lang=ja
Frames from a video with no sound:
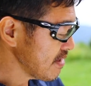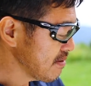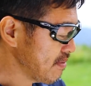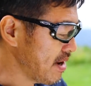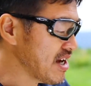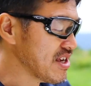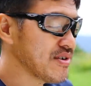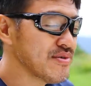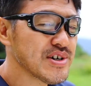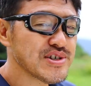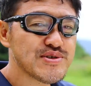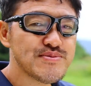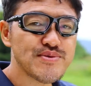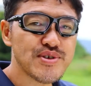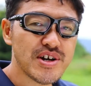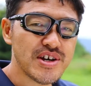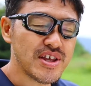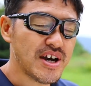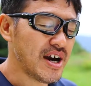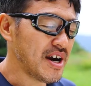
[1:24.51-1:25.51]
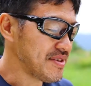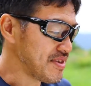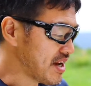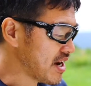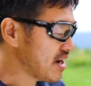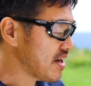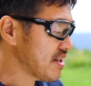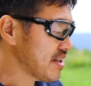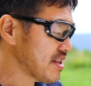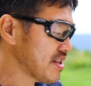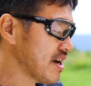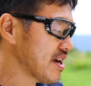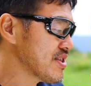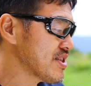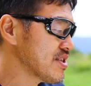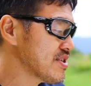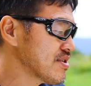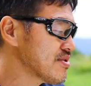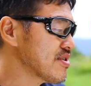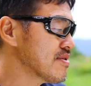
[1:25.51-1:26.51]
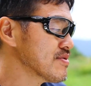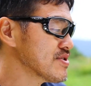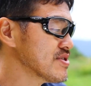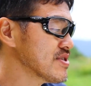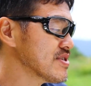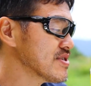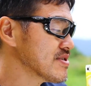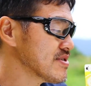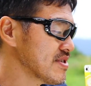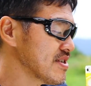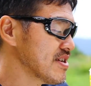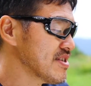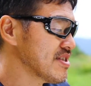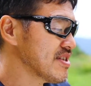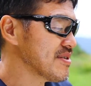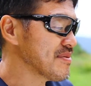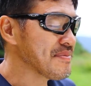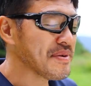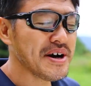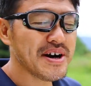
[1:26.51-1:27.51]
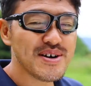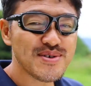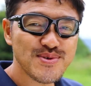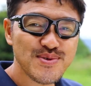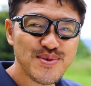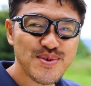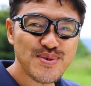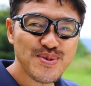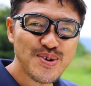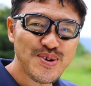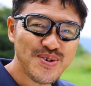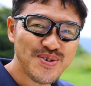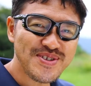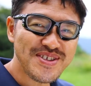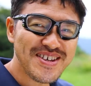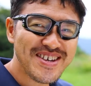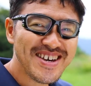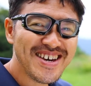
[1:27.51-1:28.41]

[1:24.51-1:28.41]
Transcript: まあ言わずもかななんか当たってるかもしれないですねっていうまあそのように